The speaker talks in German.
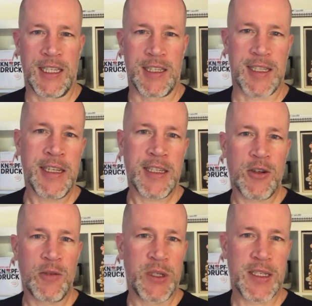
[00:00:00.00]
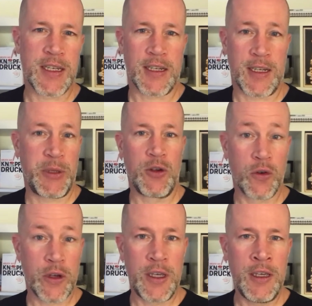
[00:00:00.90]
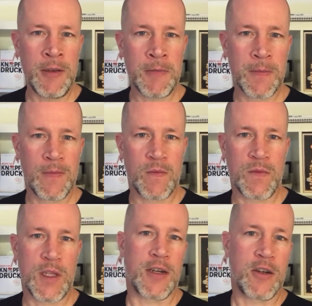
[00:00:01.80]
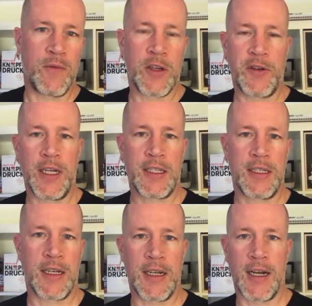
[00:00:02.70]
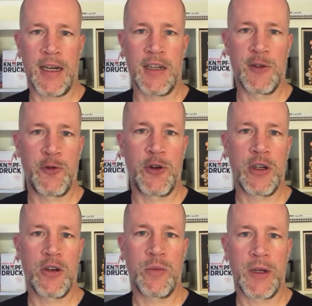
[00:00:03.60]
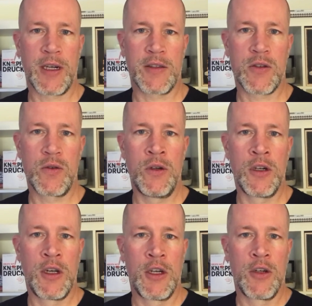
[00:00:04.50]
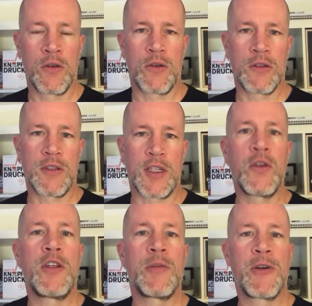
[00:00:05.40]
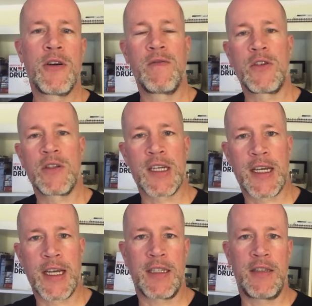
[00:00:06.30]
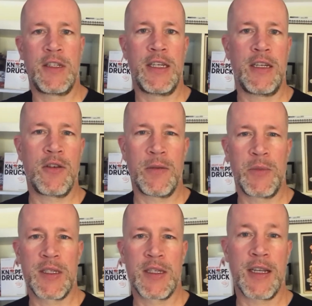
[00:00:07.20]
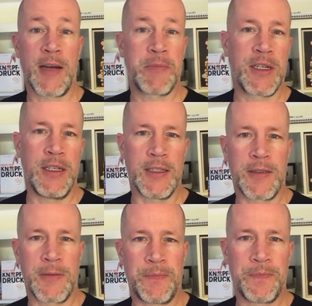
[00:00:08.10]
Das liegt auch ein bisschen an der Biologie. Da kommen wir vielleicht in einer anderen Folge nochmal dazu. Und natürlich bekommen wir unsere Kreativität auch ein bisschen abtrainiert.